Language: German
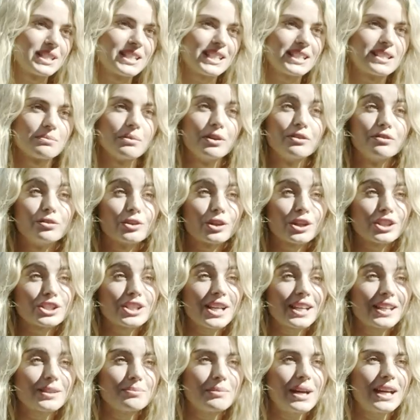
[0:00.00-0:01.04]
mit 16 meinen
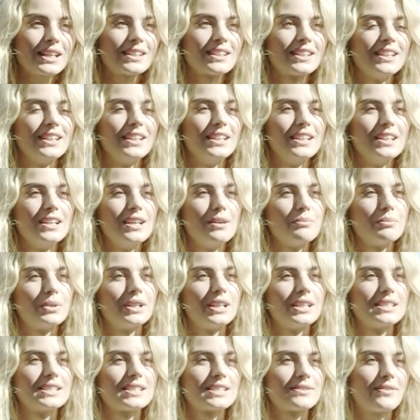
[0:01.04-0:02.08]
Führerschein gemacht,
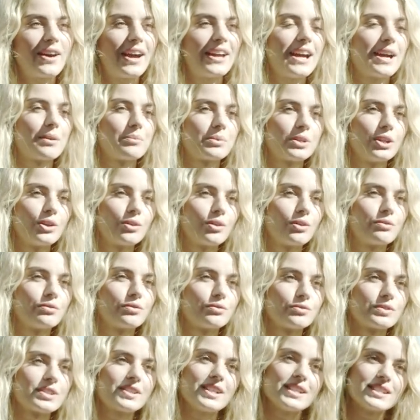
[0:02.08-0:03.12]
bin dann zwei Jahre mit
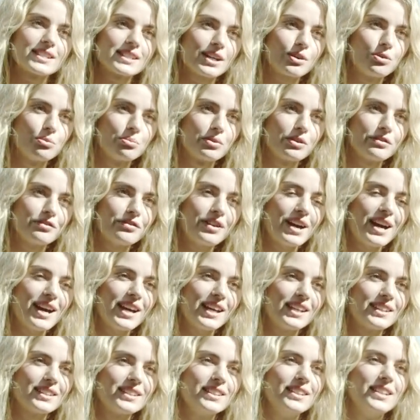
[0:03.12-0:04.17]
925er
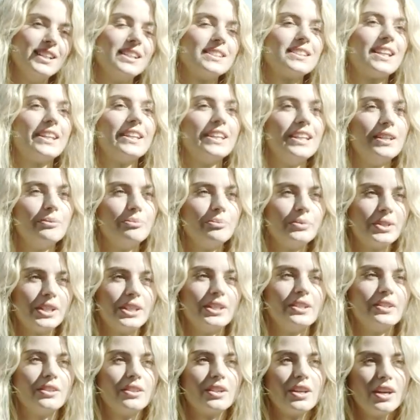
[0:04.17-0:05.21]
rumgefahren, dann eben
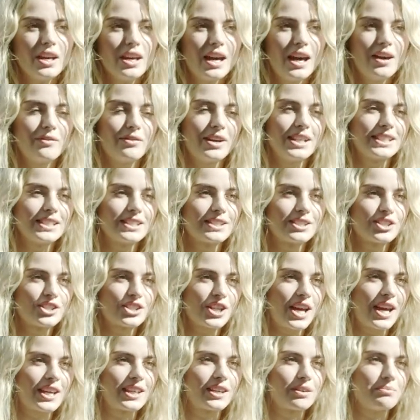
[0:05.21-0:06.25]
den erweiterten
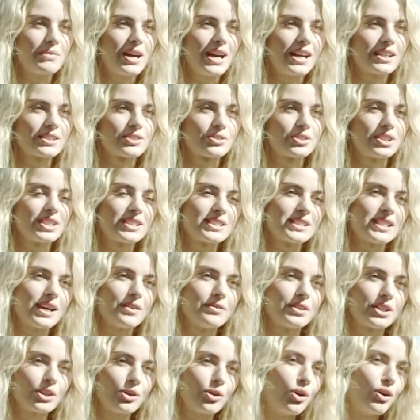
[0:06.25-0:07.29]
Schein gemacht und jetzt
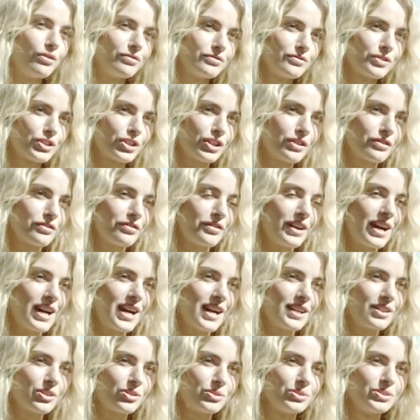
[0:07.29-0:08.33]
darf ich auch offen schon
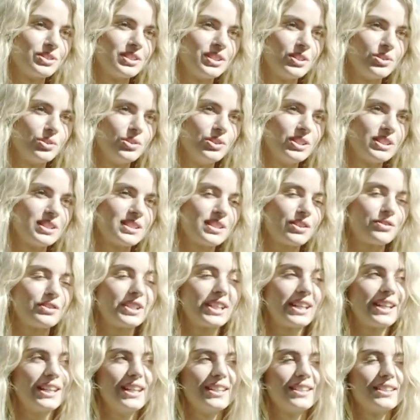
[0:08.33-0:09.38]
fahren. Und natürlich, das auf
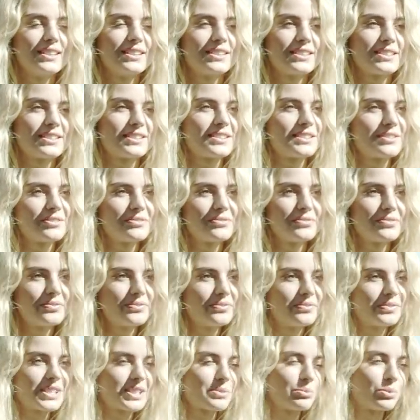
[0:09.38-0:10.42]
der Gelände ist,
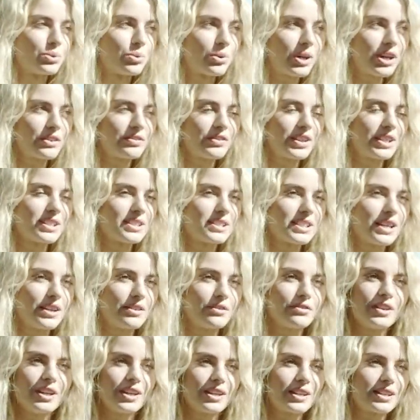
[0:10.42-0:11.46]
das Motorradfahren ist
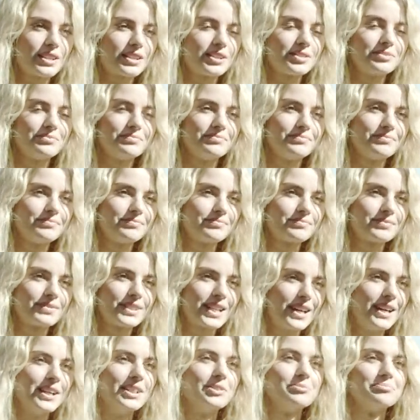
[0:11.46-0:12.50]
einfach
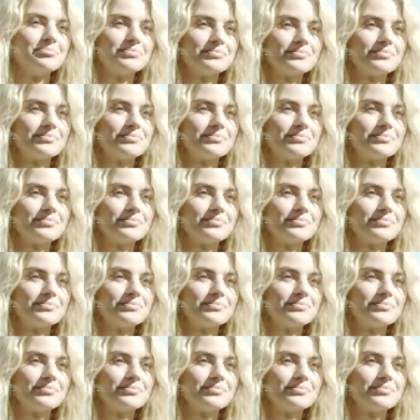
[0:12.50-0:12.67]
geil.